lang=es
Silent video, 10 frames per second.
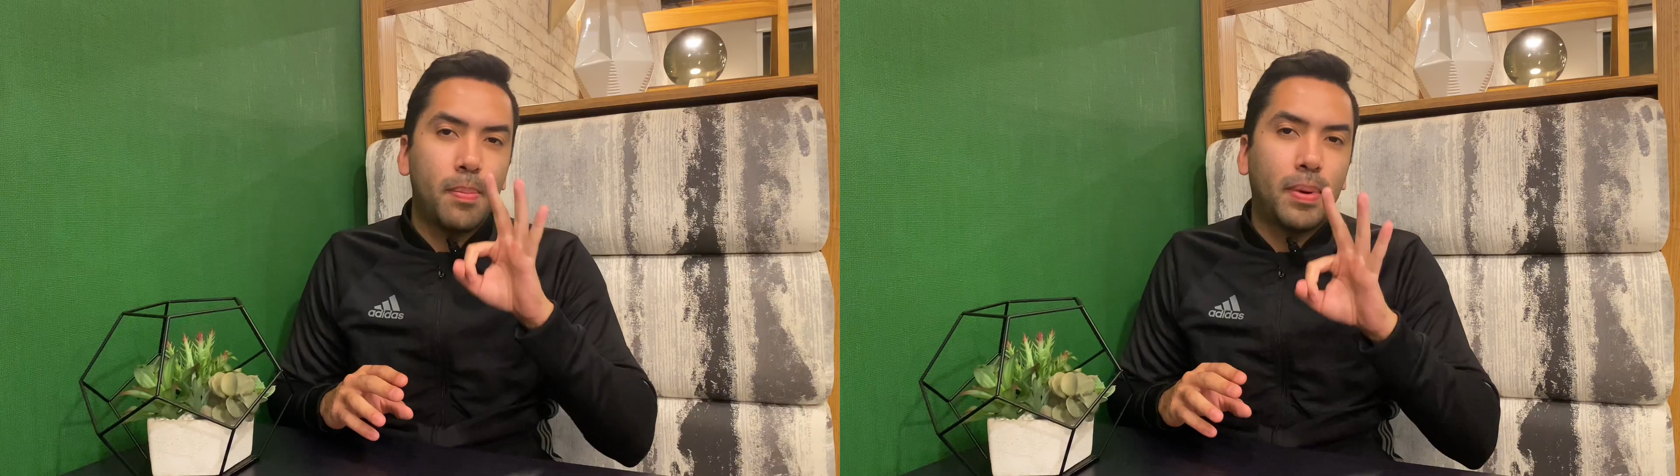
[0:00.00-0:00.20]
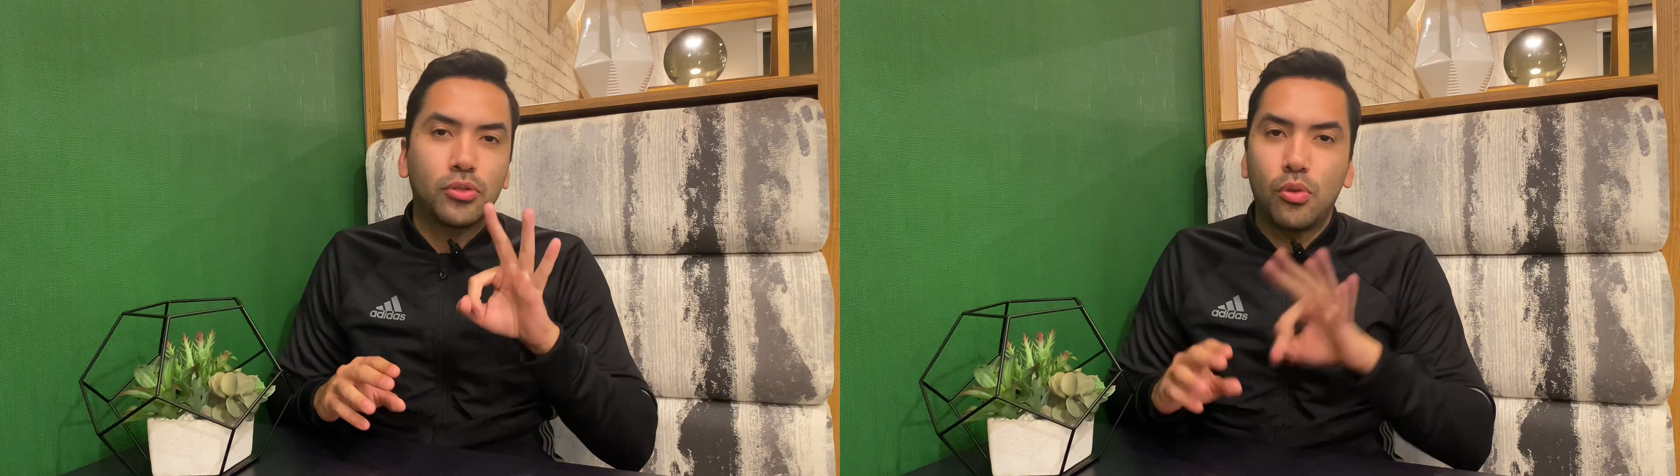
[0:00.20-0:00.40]

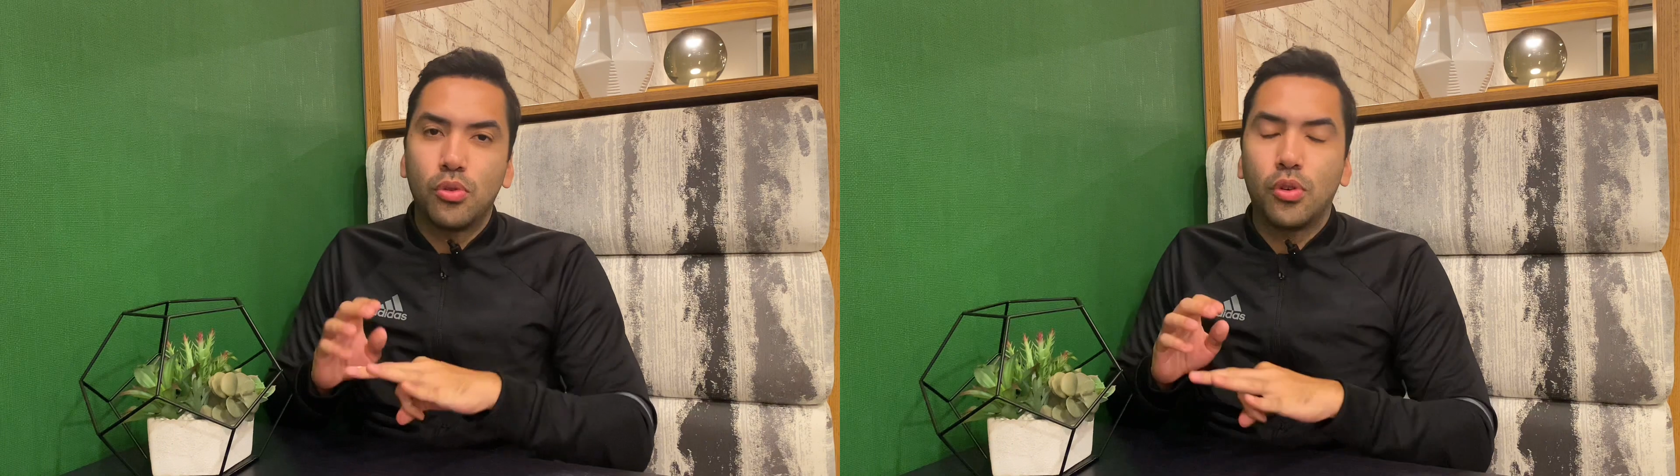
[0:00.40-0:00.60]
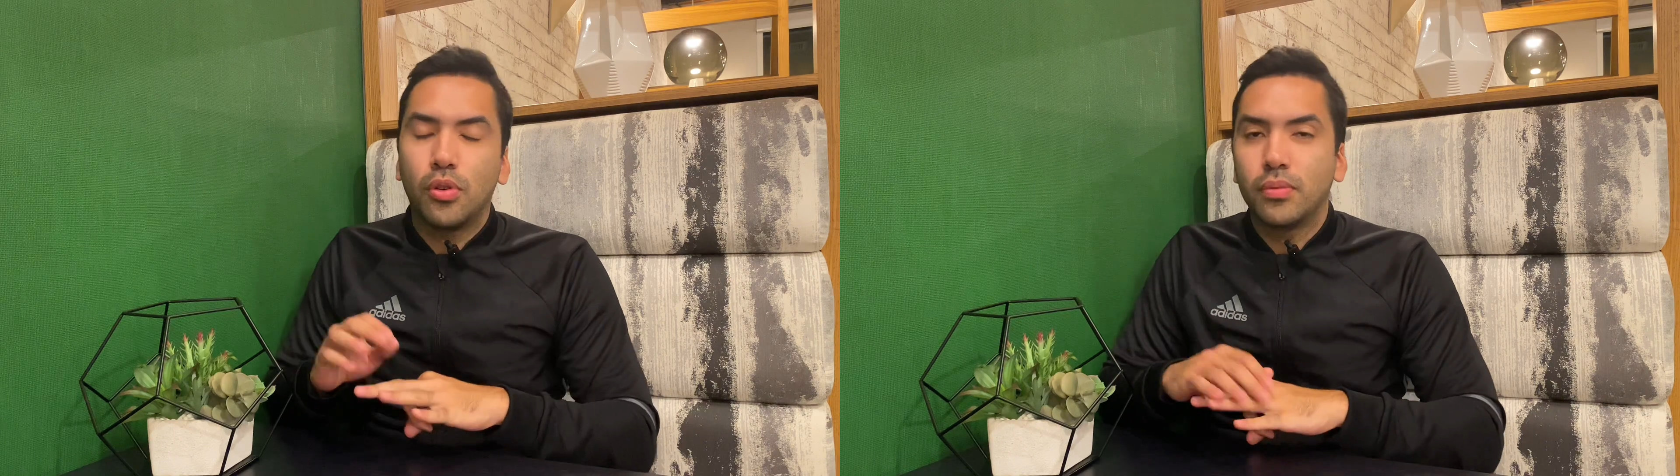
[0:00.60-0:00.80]
me pasó
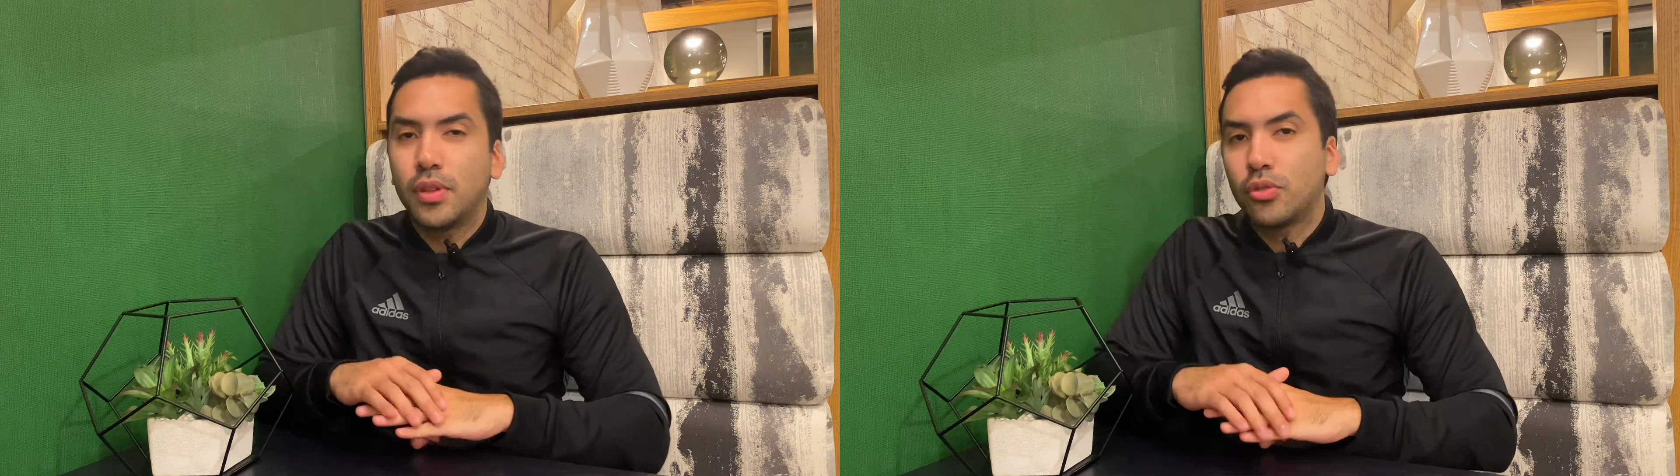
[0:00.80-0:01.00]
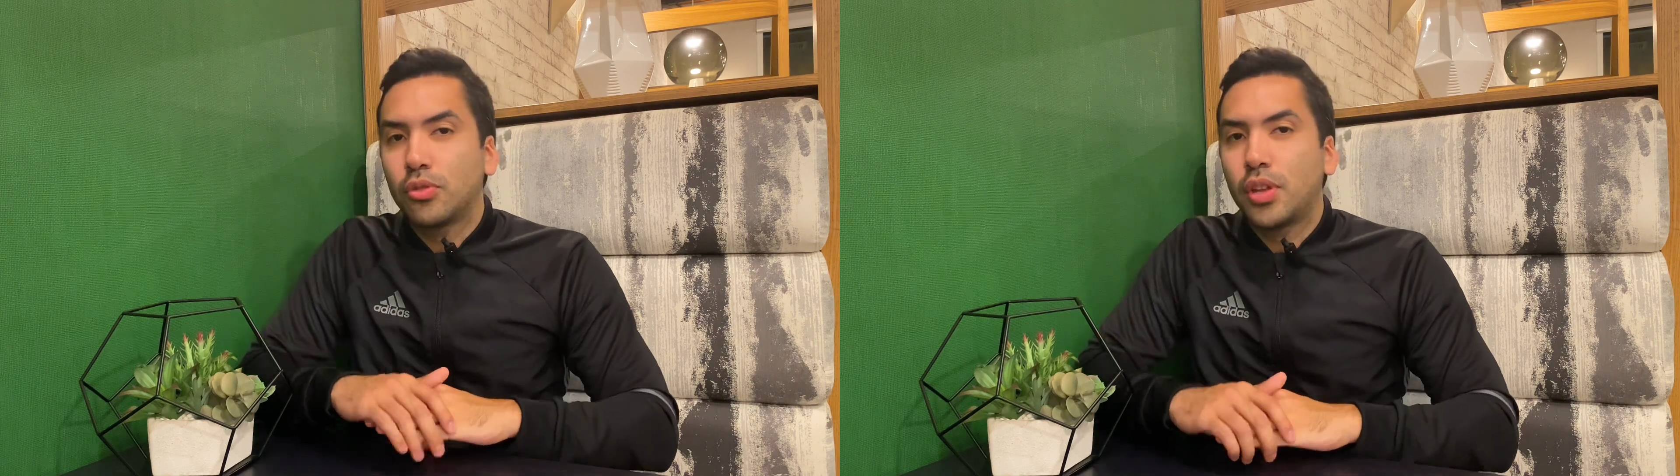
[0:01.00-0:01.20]
uno
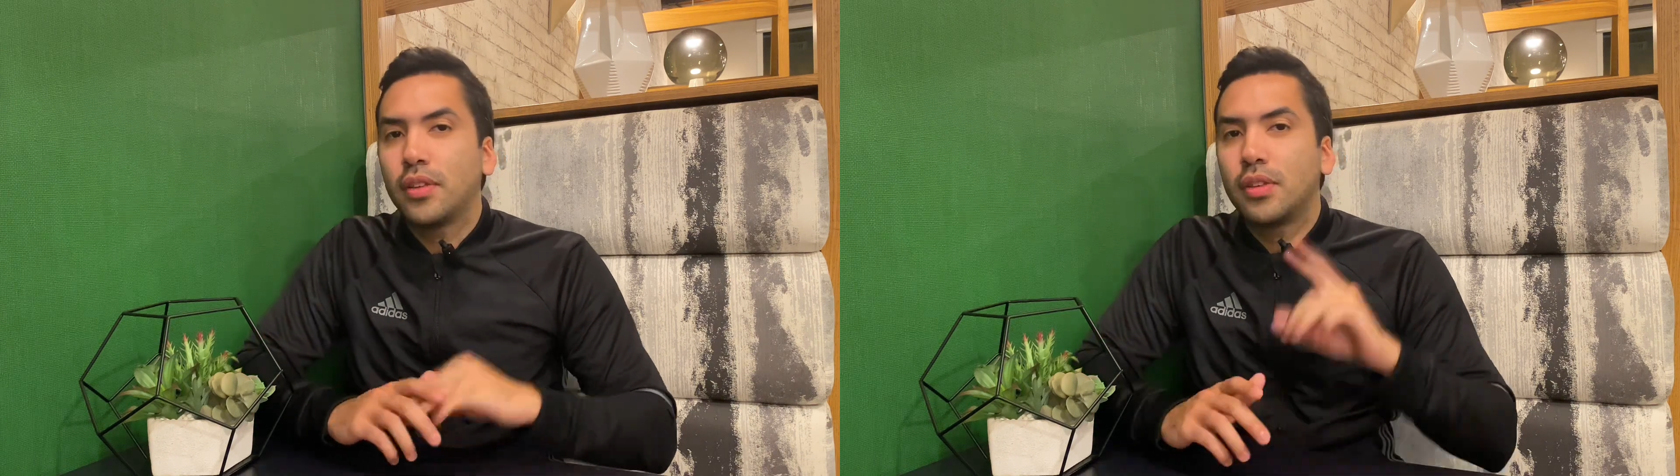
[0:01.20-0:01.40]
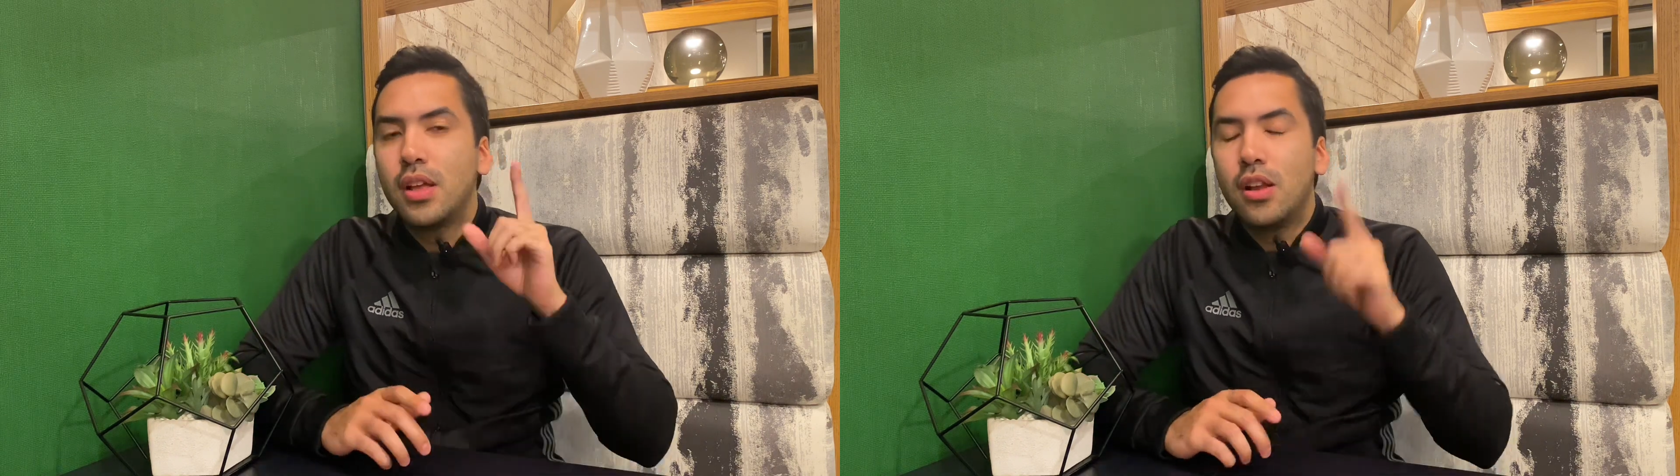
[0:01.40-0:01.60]
de esos
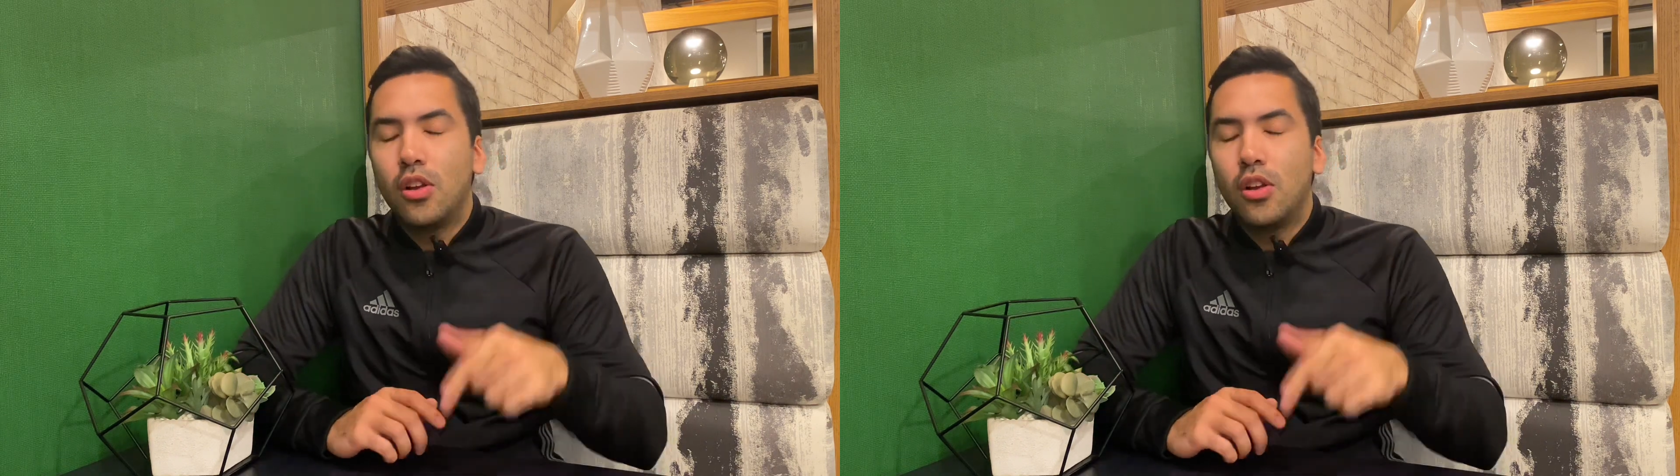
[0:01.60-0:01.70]
tres,